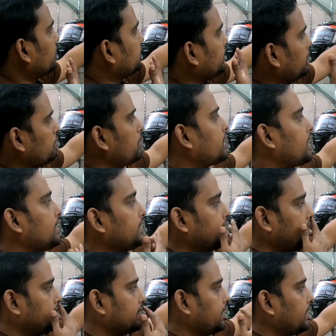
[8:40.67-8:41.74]
যে হেলমেটটা নিতে
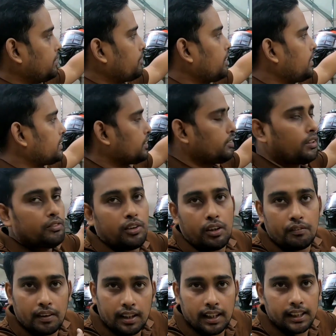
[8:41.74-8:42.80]
যাচ্ছেন এগুলো যেগুলো আমি
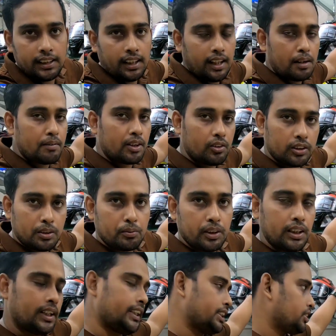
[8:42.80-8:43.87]
অফার নাই আমার কথা
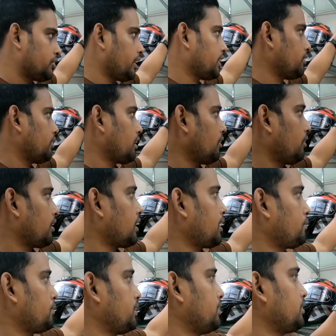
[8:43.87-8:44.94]
বলেন কিছু একটা অনার
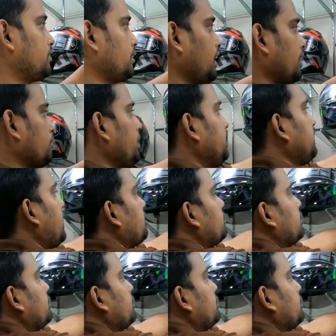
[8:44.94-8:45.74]
আপনাদের জন্য থাকবে যে আরও